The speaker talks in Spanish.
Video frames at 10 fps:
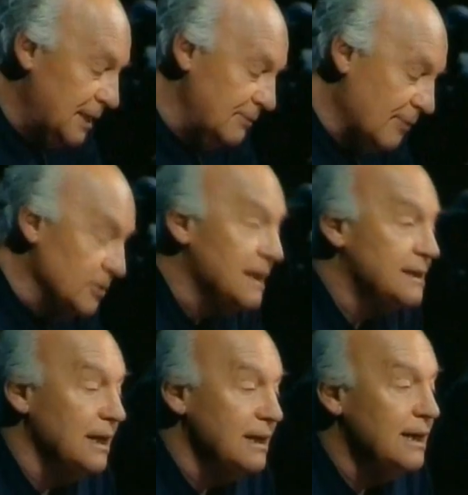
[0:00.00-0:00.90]
vamos a
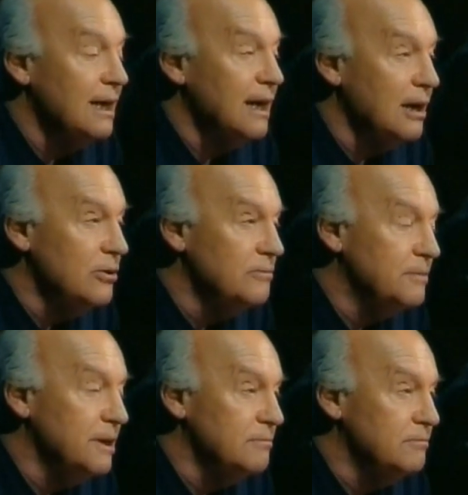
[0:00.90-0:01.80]
salir al
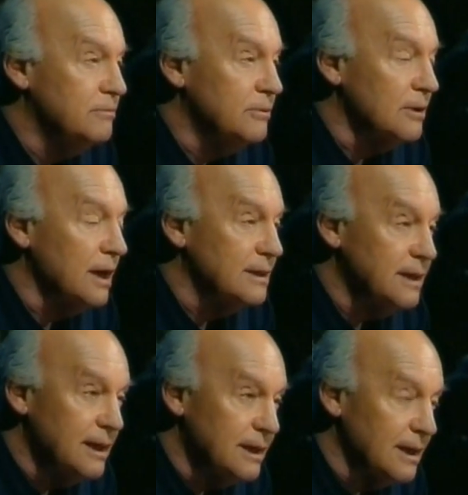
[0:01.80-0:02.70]
galope por la
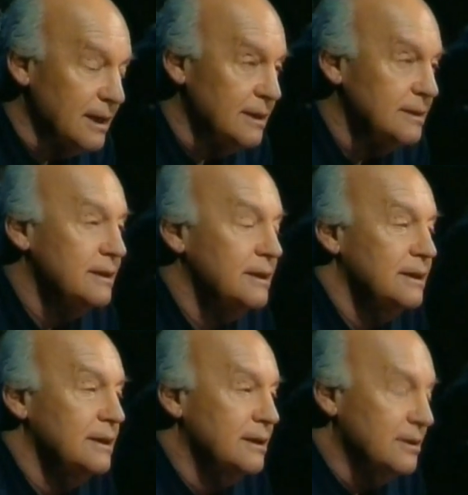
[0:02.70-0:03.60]
tierra
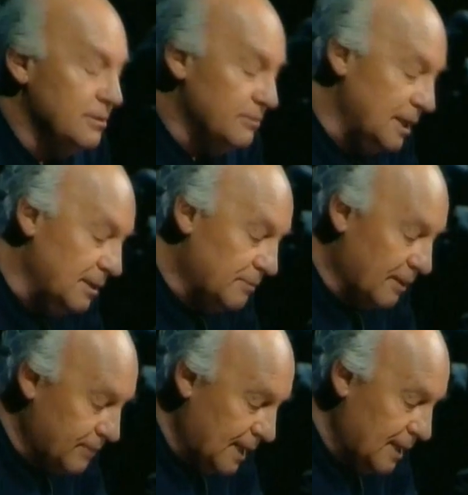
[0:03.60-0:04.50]
mi
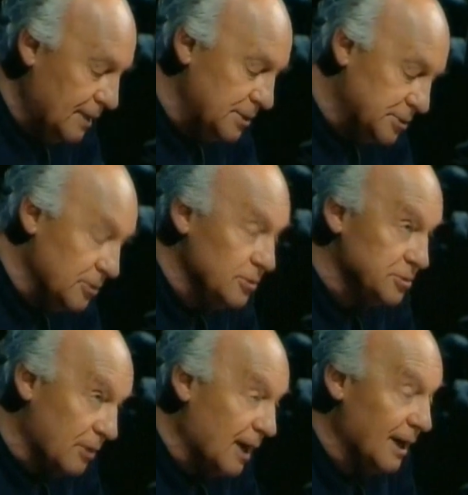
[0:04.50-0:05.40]
papá y yo,
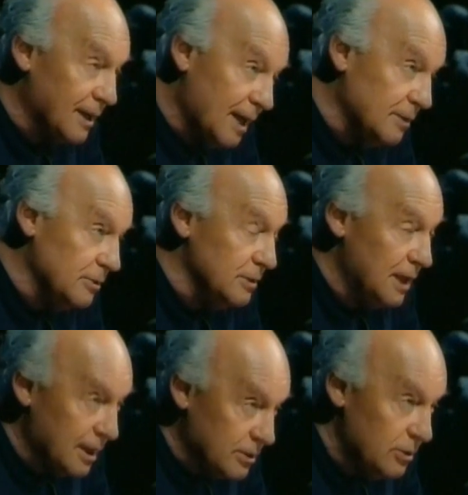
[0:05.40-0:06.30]
yo agarrado de
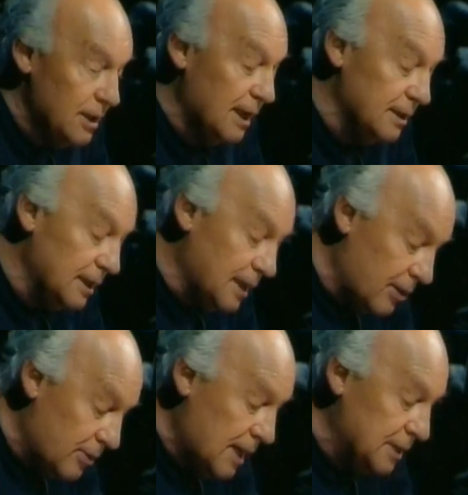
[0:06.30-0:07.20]
la cola del
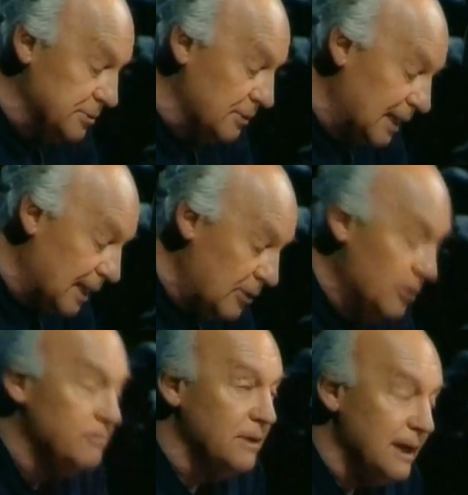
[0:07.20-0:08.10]
caballo al
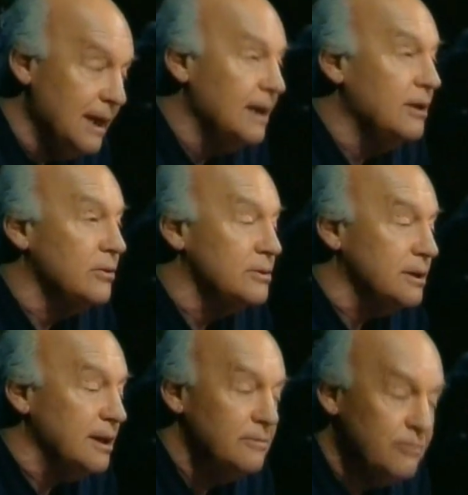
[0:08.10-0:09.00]
galope lejos
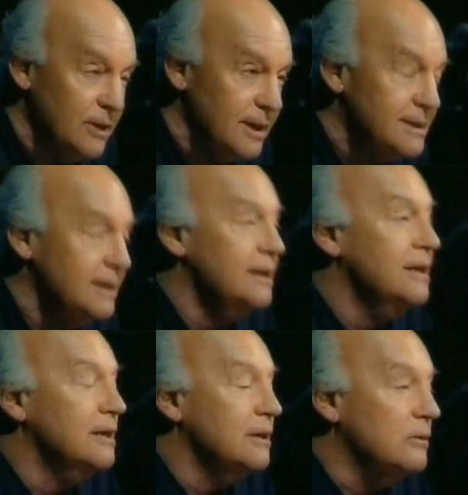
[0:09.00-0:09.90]
y después,
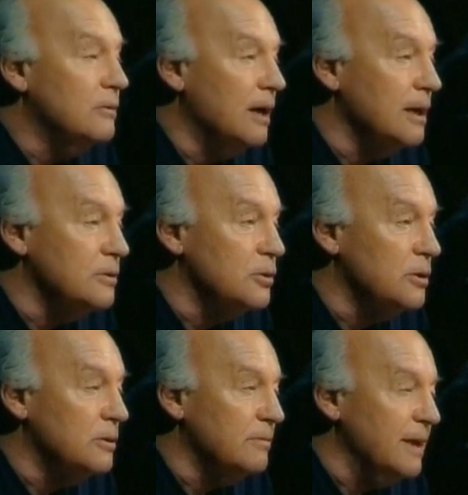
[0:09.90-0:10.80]

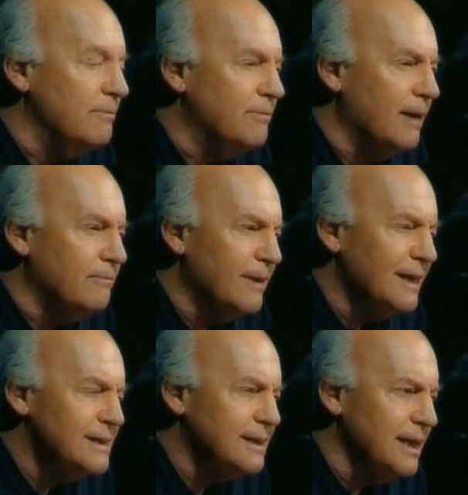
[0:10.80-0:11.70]
cuando mi
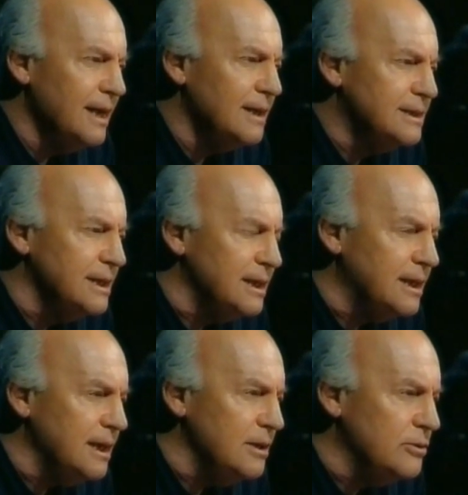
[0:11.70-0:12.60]
papá sea
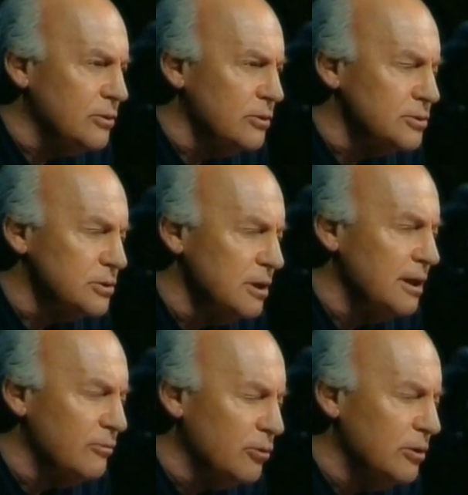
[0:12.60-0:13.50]
chiquito, yo le
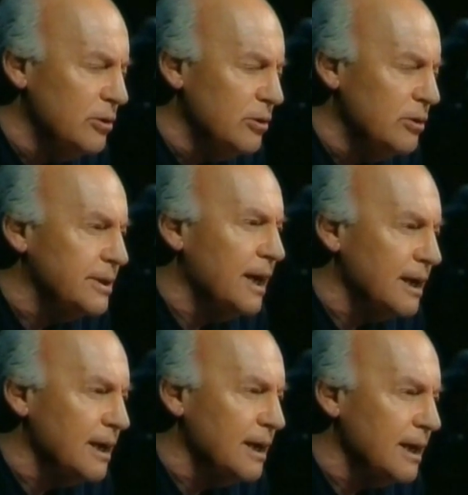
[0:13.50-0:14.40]
voy a
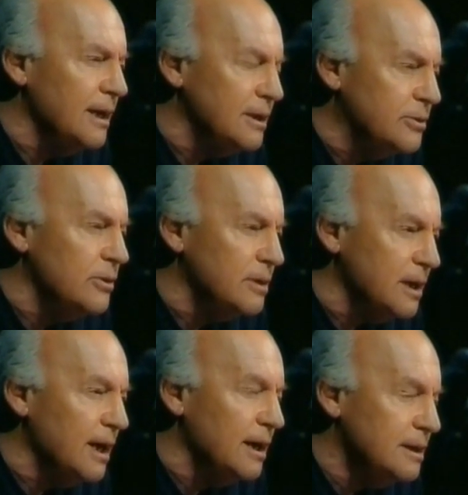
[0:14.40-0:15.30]
contar la historia